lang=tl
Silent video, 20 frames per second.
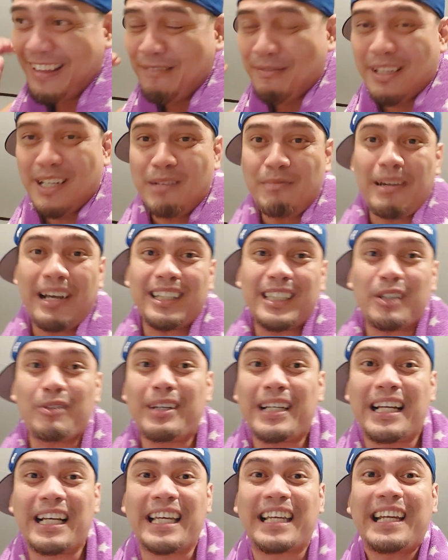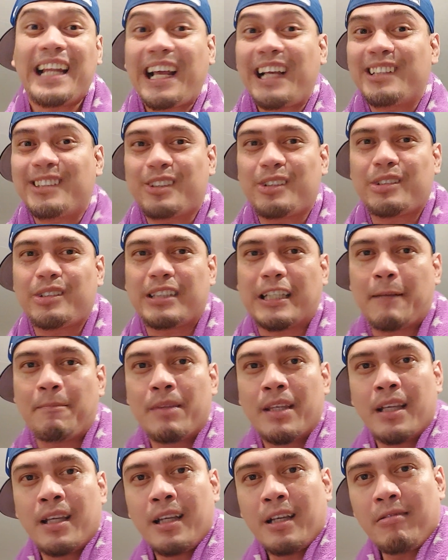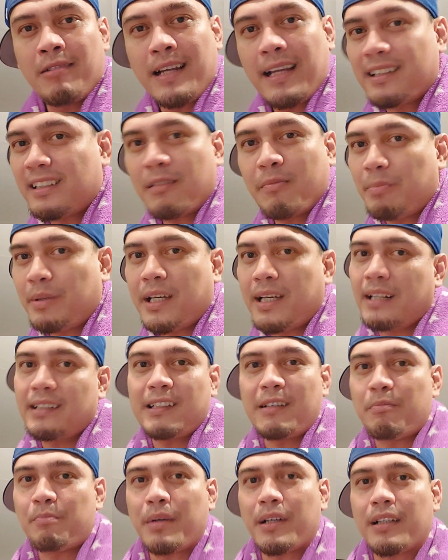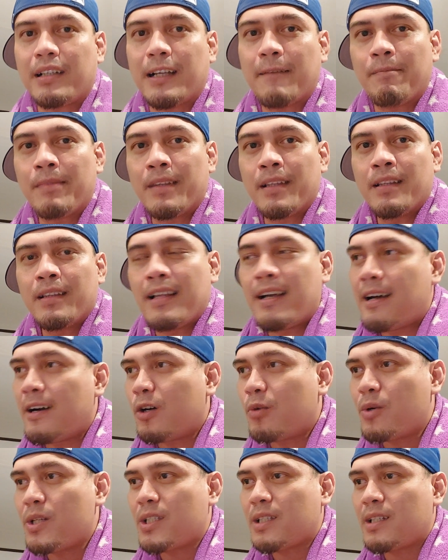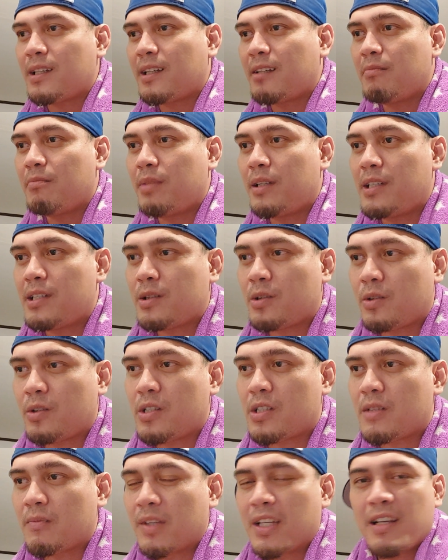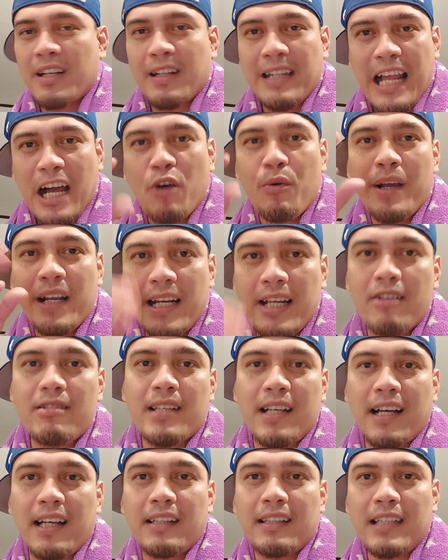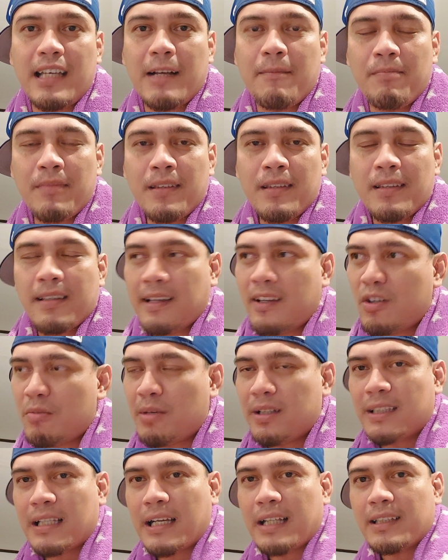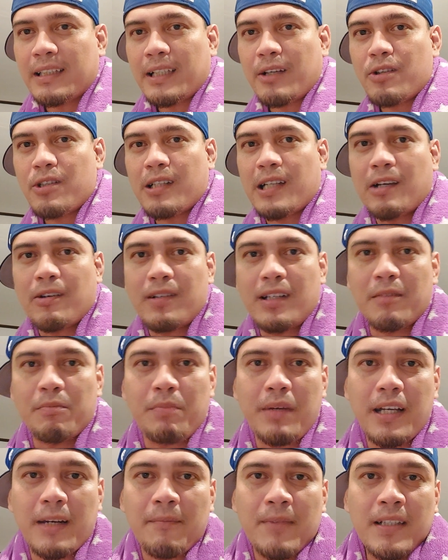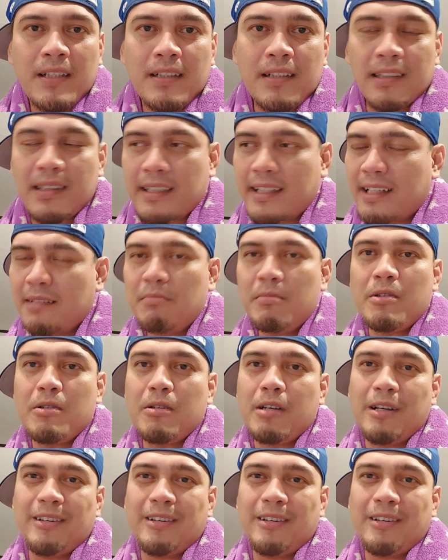Palibasa walang ginastos eh. Wala siyang pera dyan par eh. Nakakuha siya ng investors, laway lang sa kanya. Ngayon magtatayo sila ulit par. Sa tingin mo,